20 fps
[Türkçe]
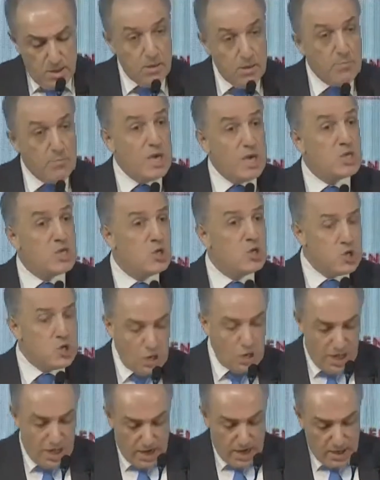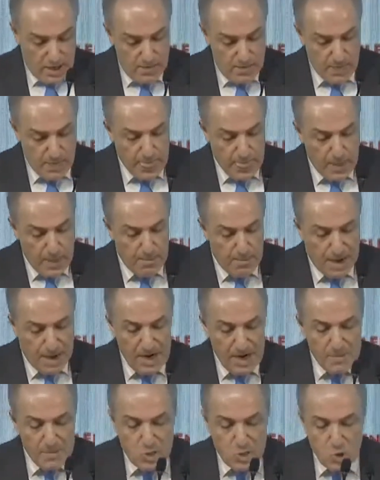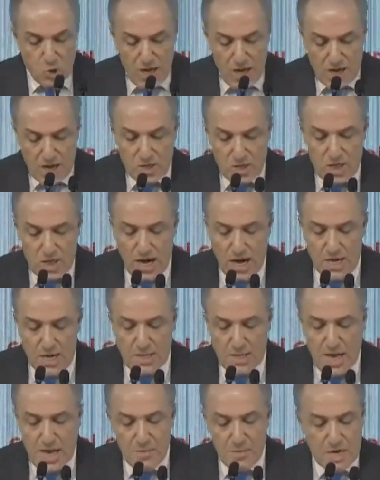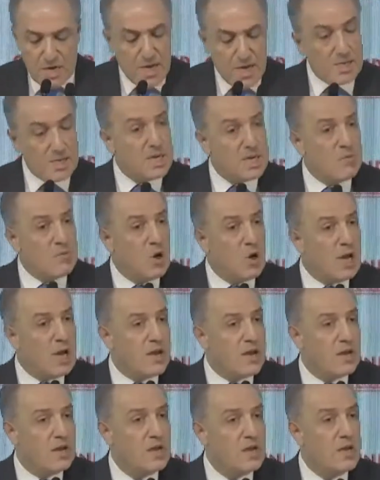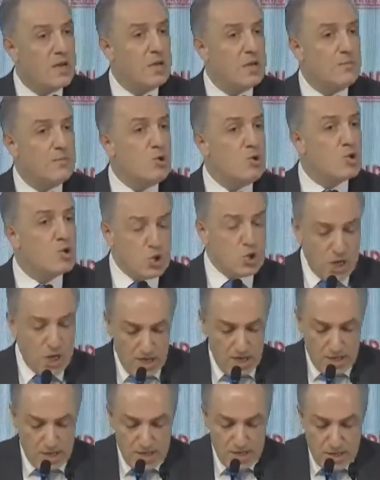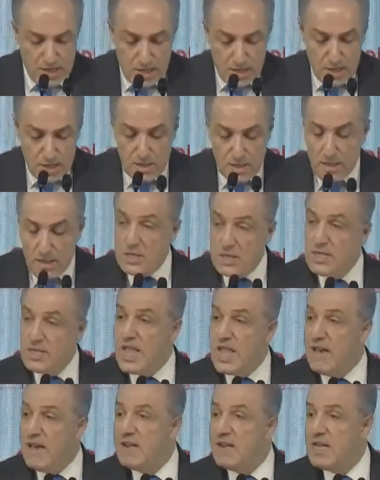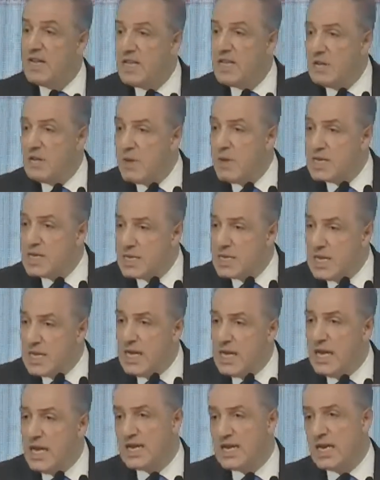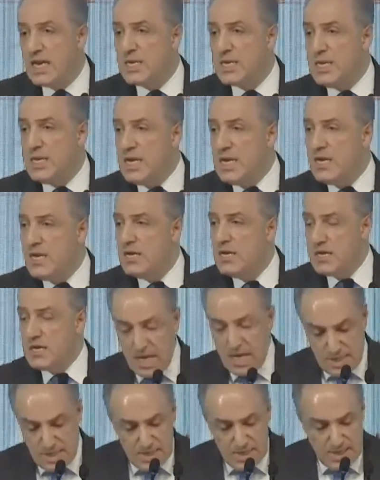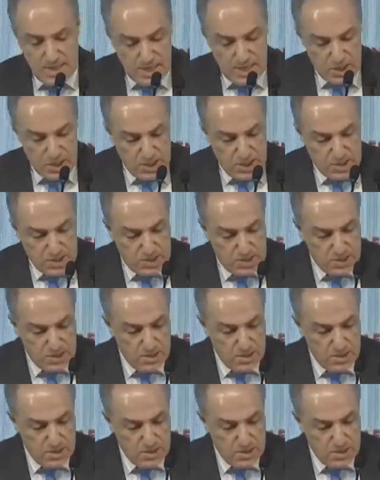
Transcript: Beşinci olarak parlamentoların tarihsel bir kazanımı olan bütçe hakkını devredilmezliği ilkesini tesis edeceğiz